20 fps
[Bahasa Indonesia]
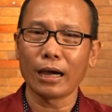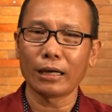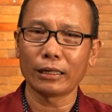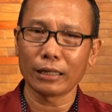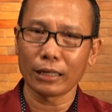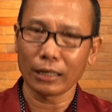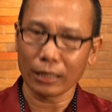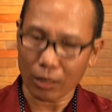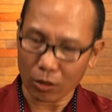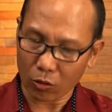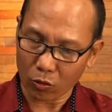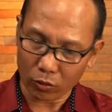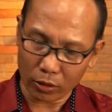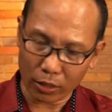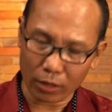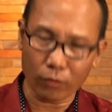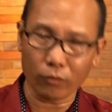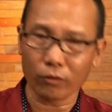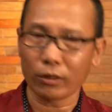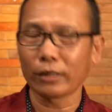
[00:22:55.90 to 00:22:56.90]
adalah
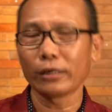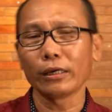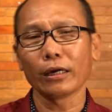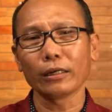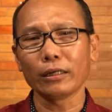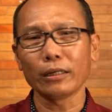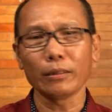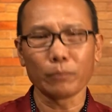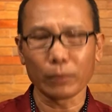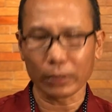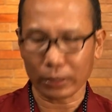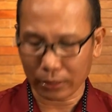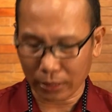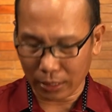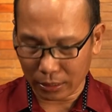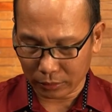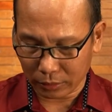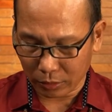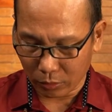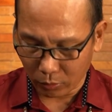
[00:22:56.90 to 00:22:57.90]
orang-orang yang
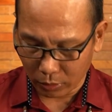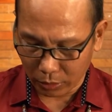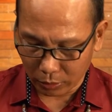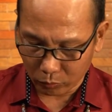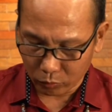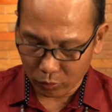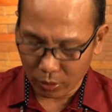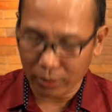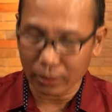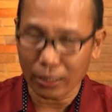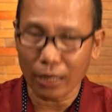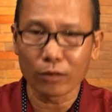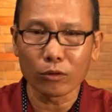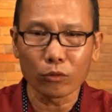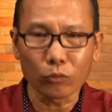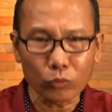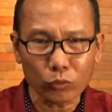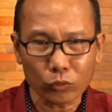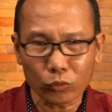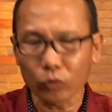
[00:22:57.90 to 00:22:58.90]
diberkati oleh Tuhan dan
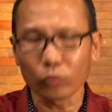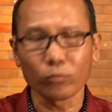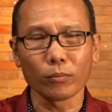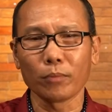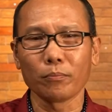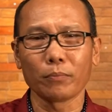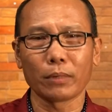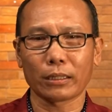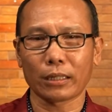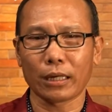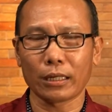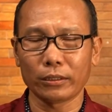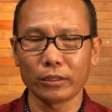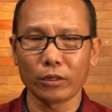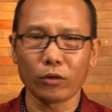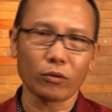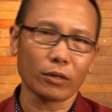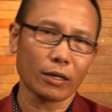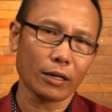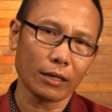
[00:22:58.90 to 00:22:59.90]
untuk
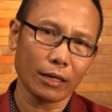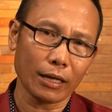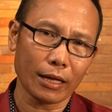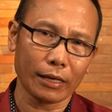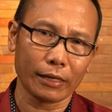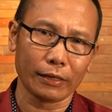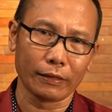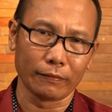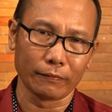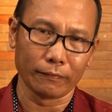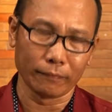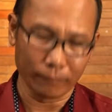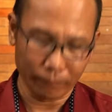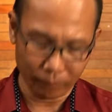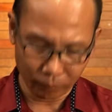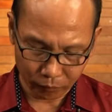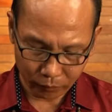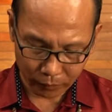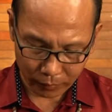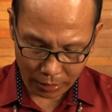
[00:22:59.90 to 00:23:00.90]
memberkati orang lain.
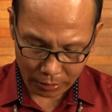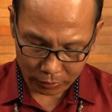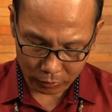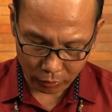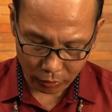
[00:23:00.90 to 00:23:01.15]
Nah,